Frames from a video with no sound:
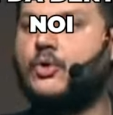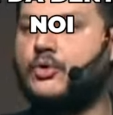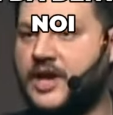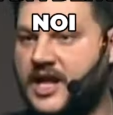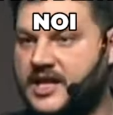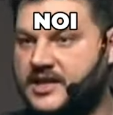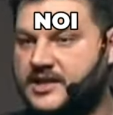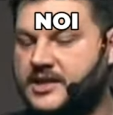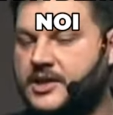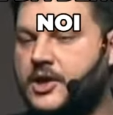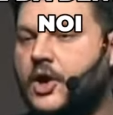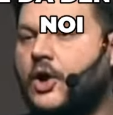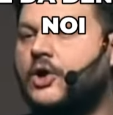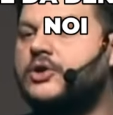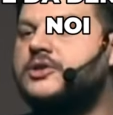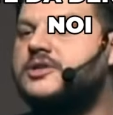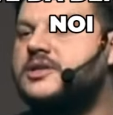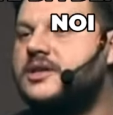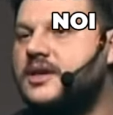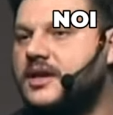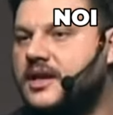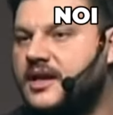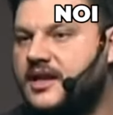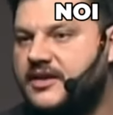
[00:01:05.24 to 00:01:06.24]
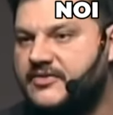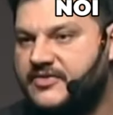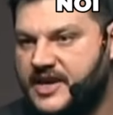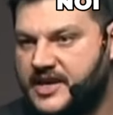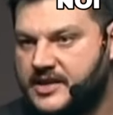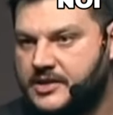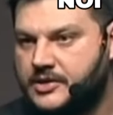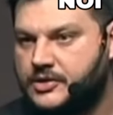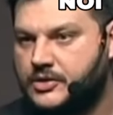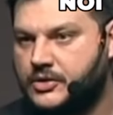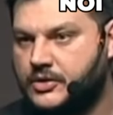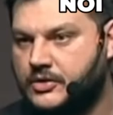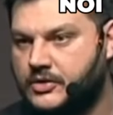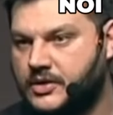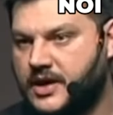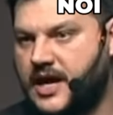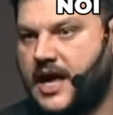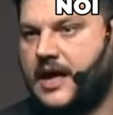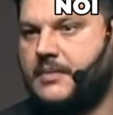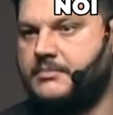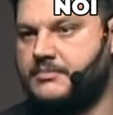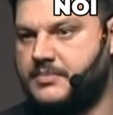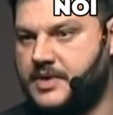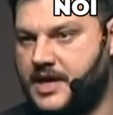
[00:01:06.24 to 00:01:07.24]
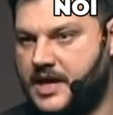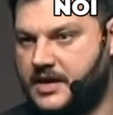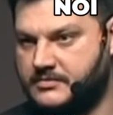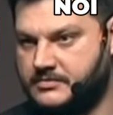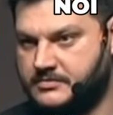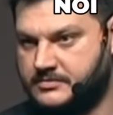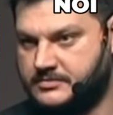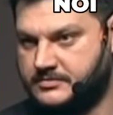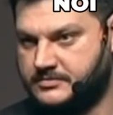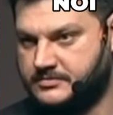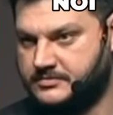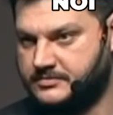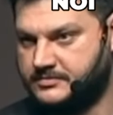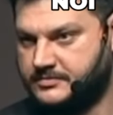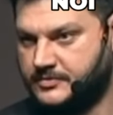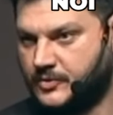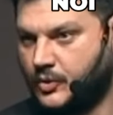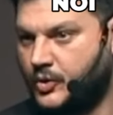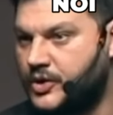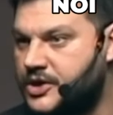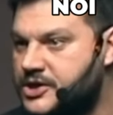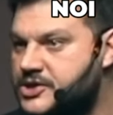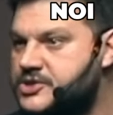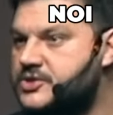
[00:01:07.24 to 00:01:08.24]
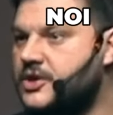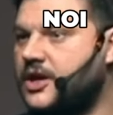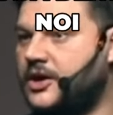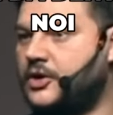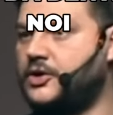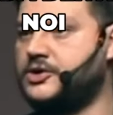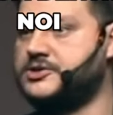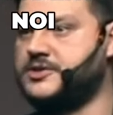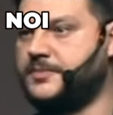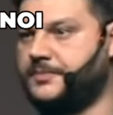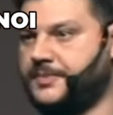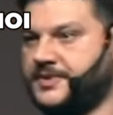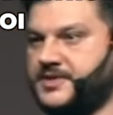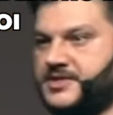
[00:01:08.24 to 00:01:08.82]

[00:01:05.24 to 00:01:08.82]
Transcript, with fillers: con altri occhi, l'evento cambia. Questa è la cosa